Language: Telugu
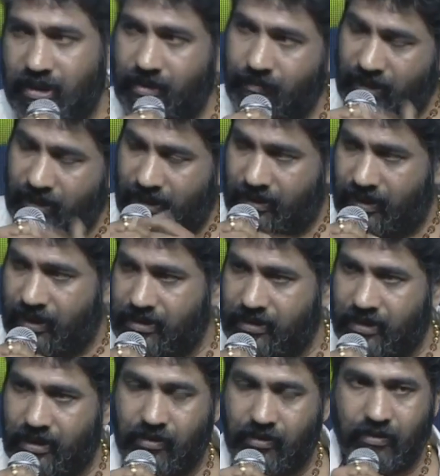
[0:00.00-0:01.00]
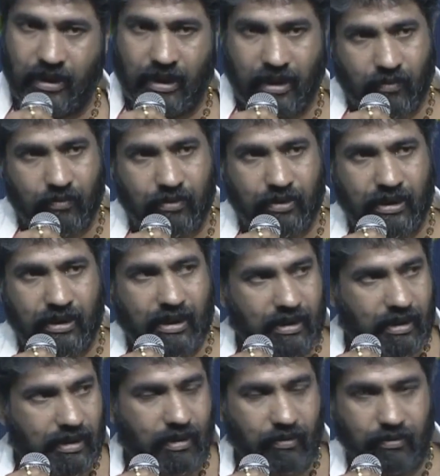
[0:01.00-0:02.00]
అమ్మాయి ఎలా చేస్తున్నారు ఎలా ఉంది
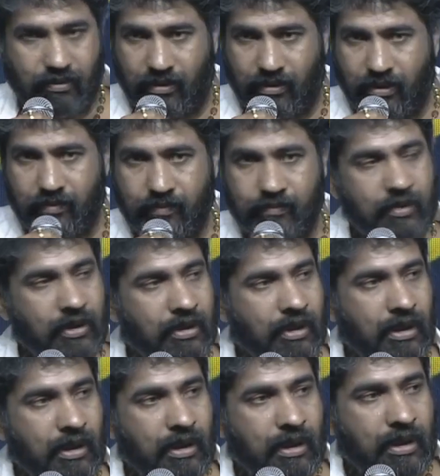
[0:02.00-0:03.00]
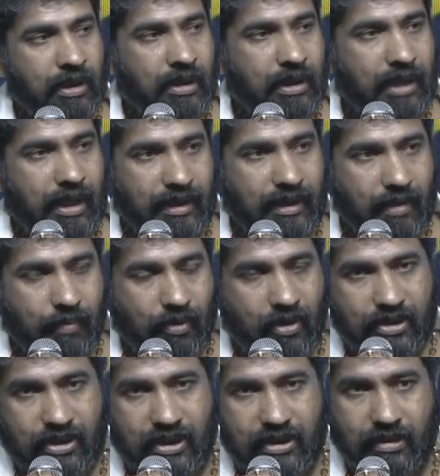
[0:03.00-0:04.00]
ఏంటని అడుగుతుంటాం ఈ అడిగే
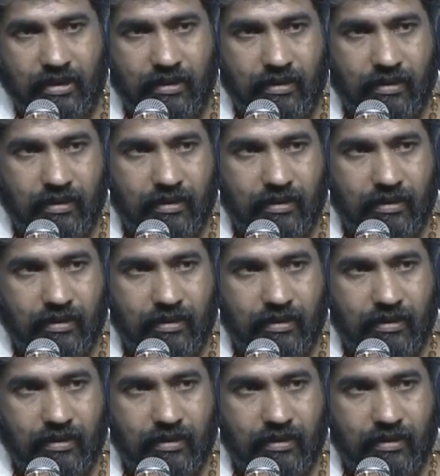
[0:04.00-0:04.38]
ప్రాసెస్లో